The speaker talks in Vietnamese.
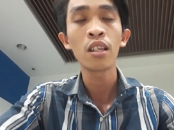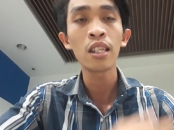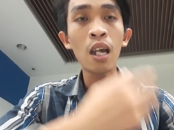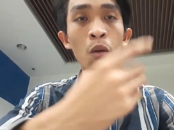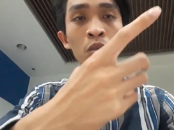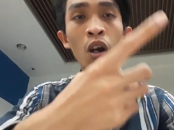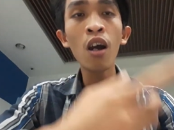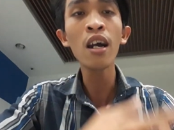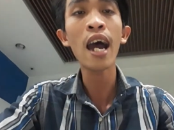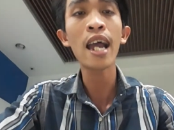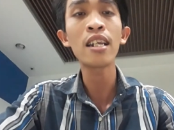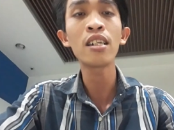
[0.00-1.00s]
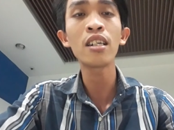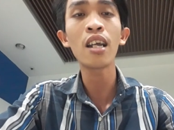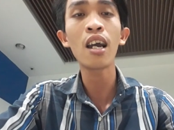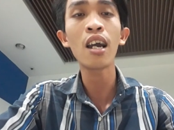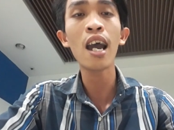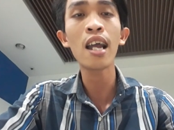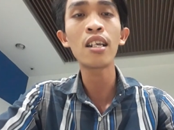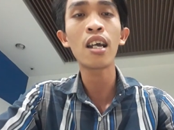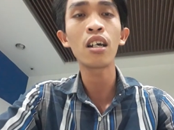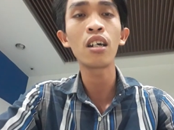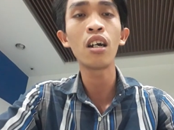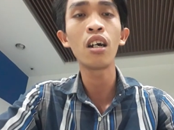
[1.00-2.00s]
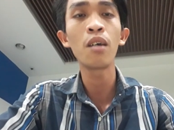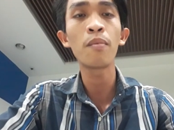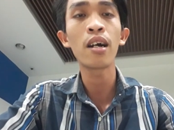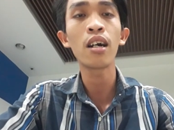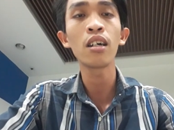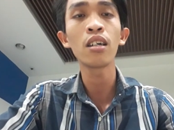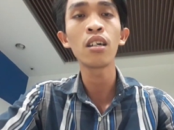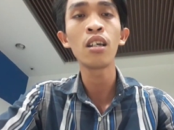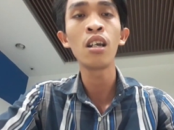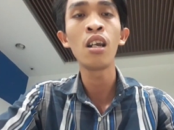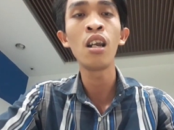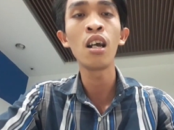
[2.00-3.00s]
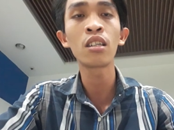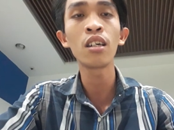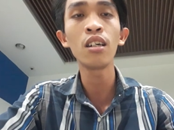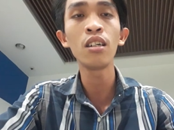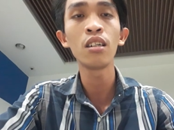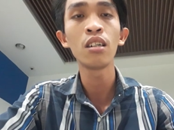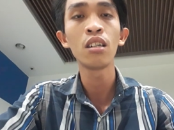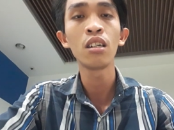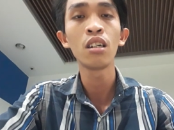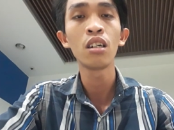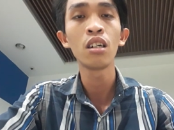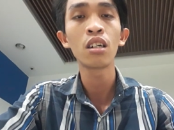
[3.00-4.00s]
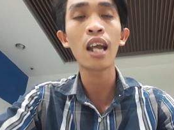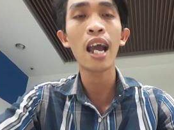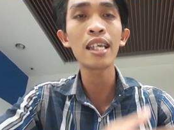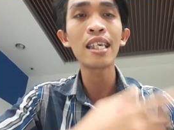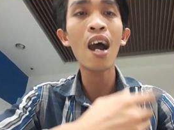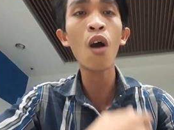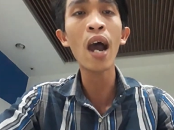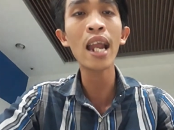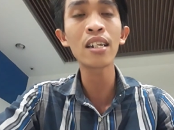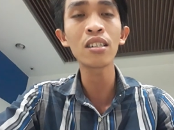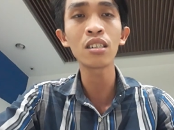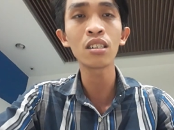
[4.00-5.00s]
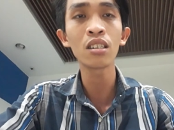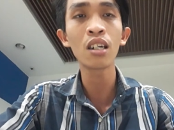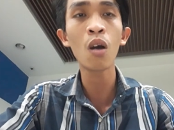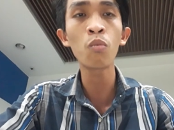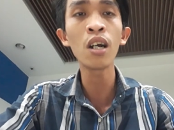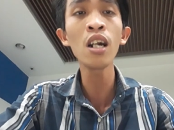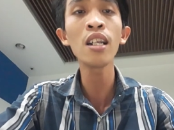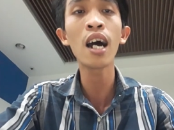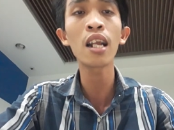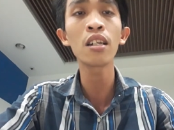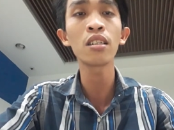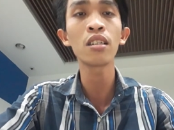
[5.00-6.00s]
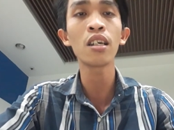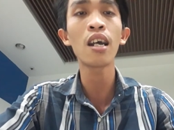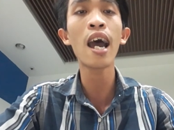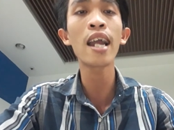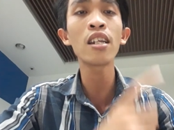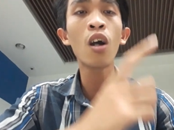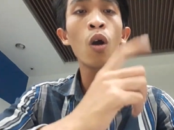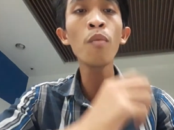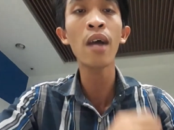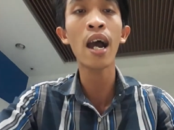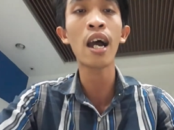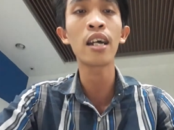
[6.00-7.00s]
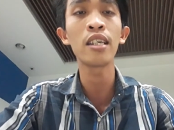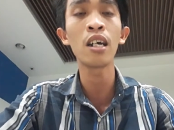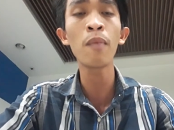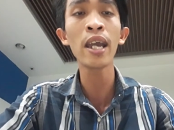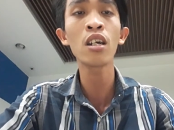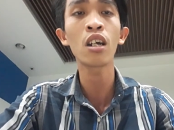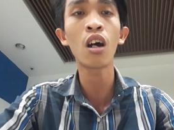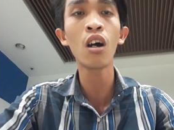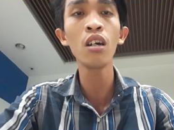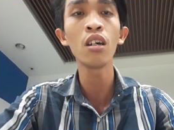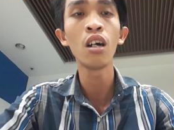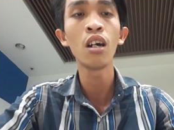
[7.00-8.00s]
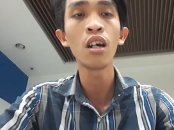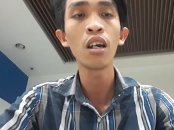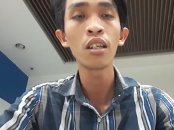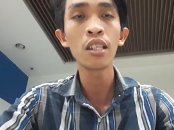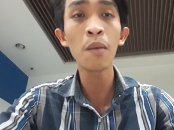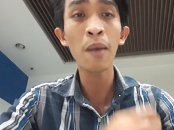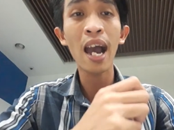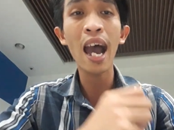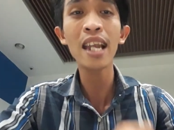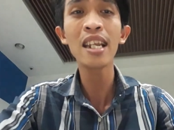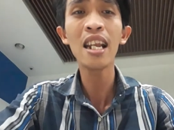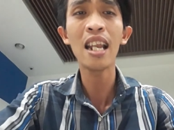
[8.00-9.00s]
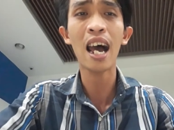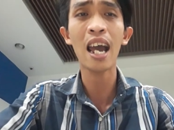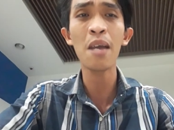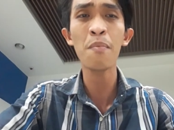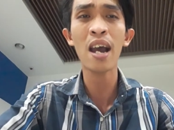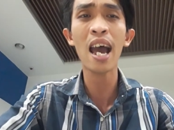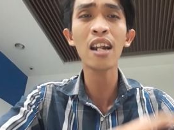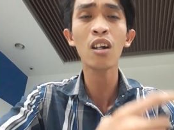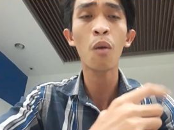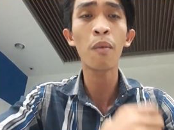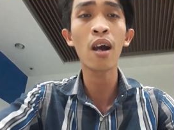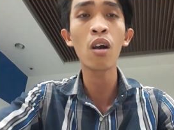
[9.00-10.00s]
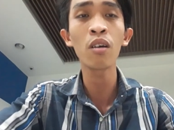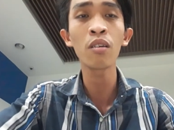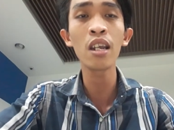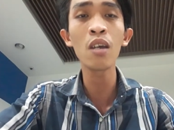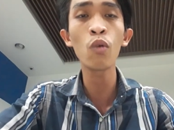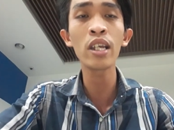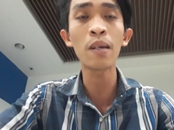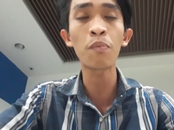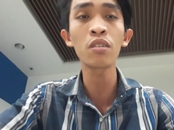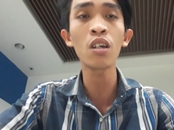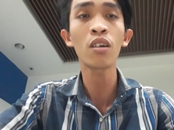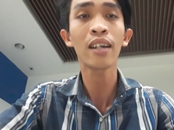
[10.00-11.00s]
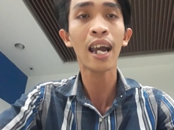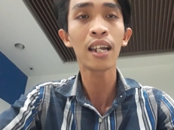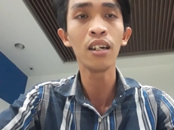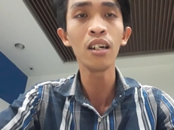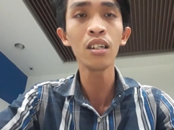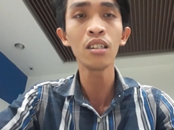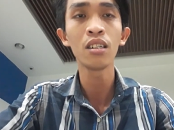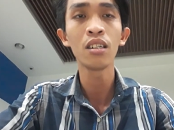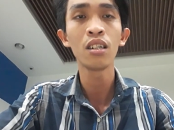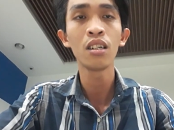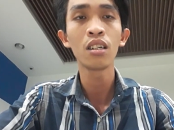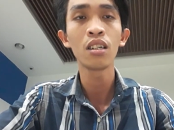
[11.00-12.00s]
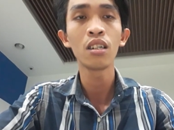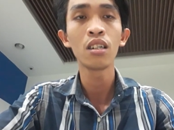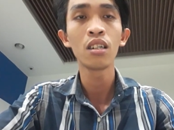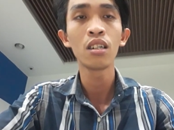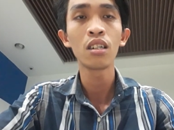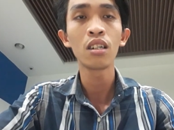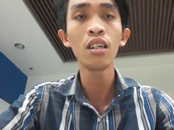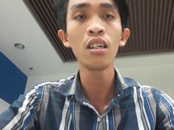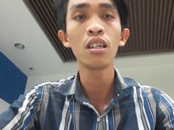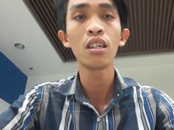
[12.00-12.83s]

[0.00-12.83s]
trong đó anh anh là người mà luật sư tại sao anh không đứng lên anh nói mà những mấy người đó nhưng mà anh đi lại mà anh còn mà đi quy chụp cho người ta nữa nó